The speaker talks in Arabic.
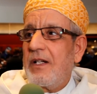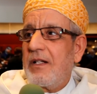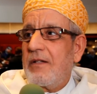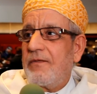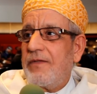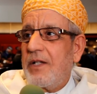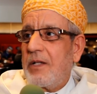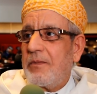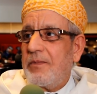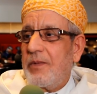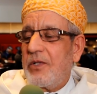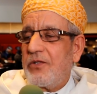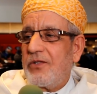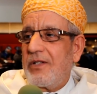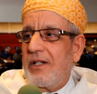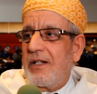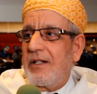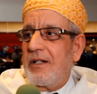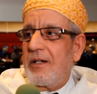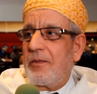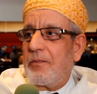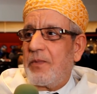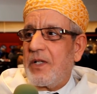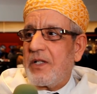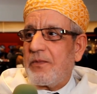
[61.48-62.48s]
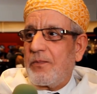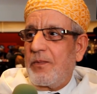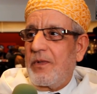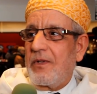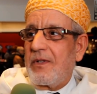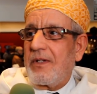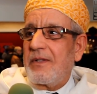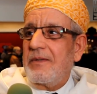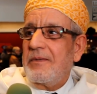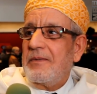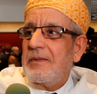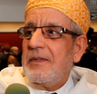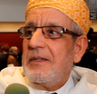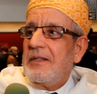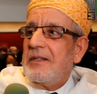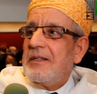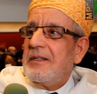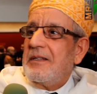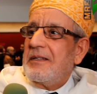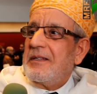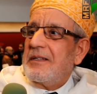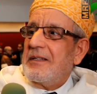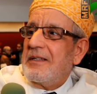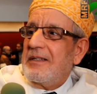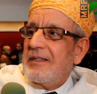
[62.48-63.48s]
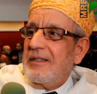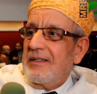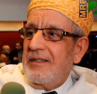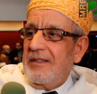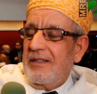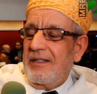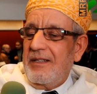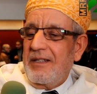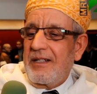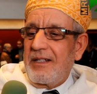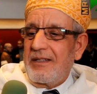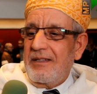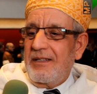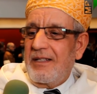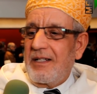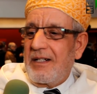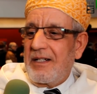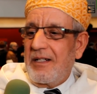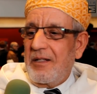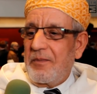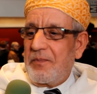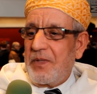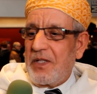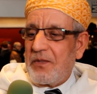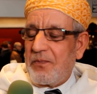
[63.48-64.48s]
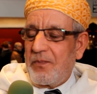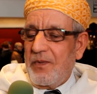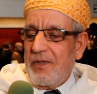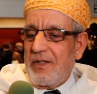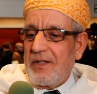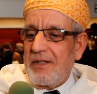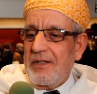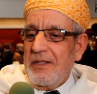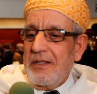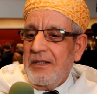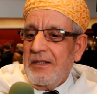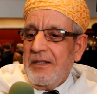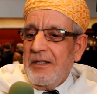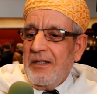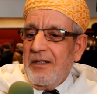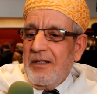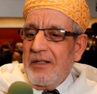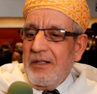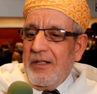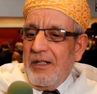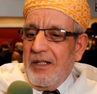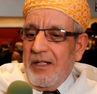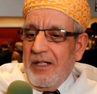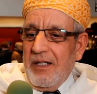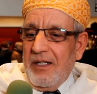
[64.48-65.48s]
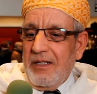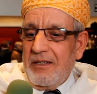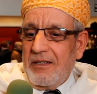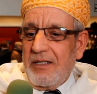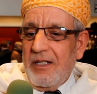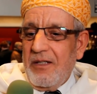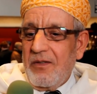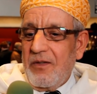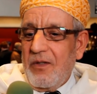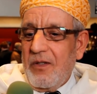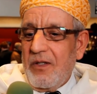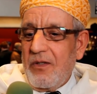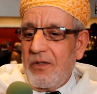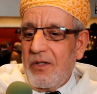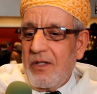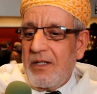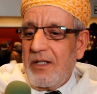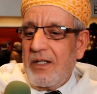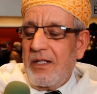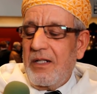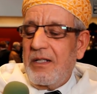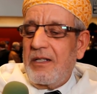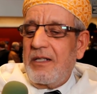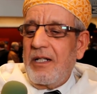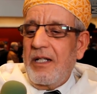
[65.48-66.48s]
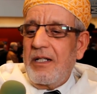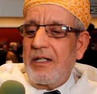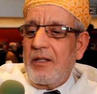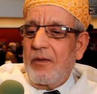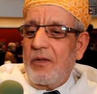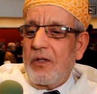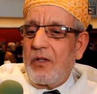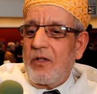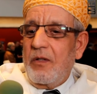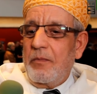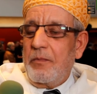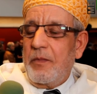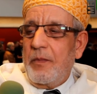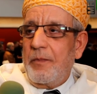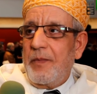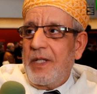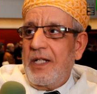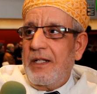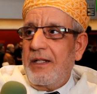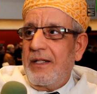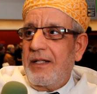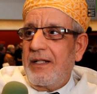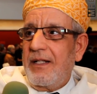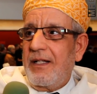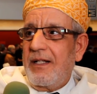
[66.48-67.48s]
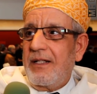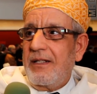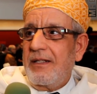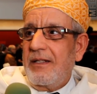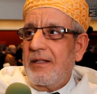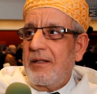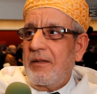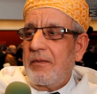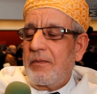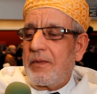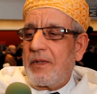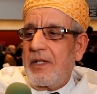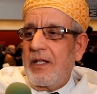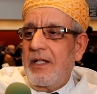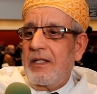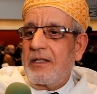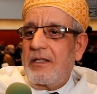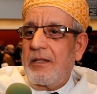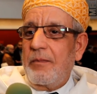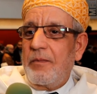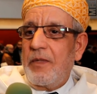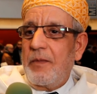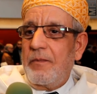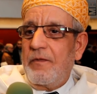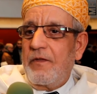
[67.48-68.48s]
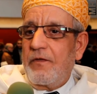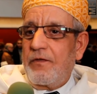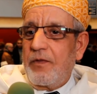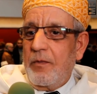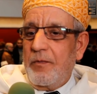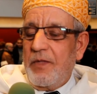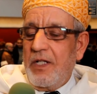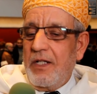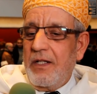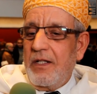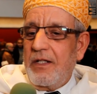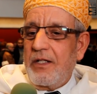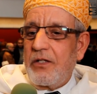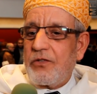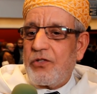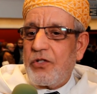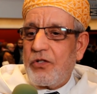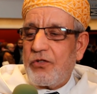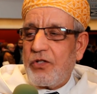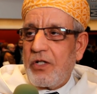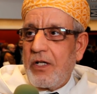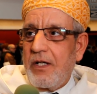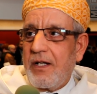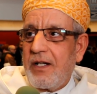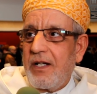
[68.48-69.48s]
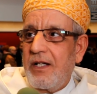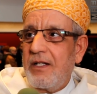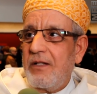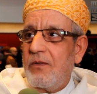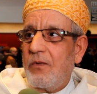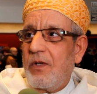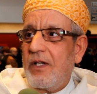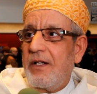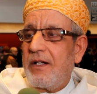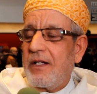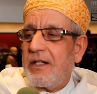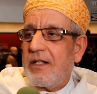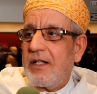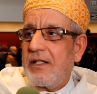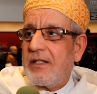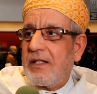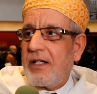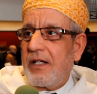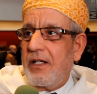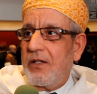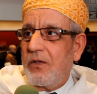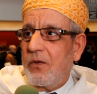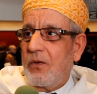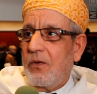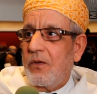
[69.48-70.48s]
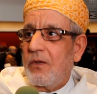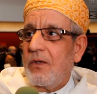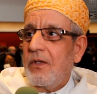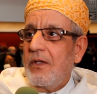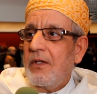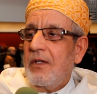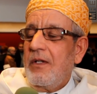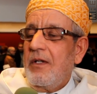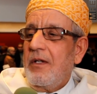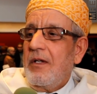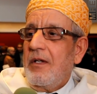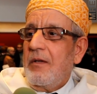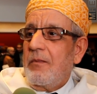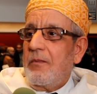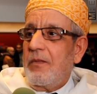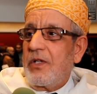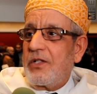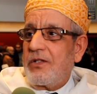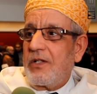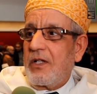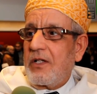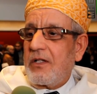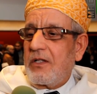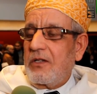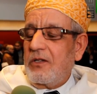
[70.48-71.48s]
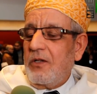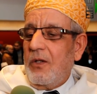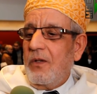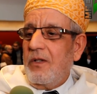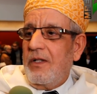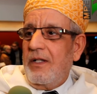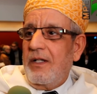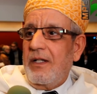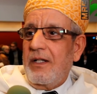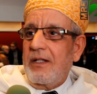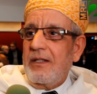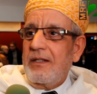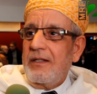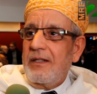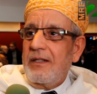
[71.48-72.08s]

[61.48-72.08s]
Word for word: فرنك باش شرينا الباسبور درنا الباسبور عطا الاخر قطعنا الاخر من مليليا كانت في مليليا شي شهرين وحنا كنساينو باش نقطعونا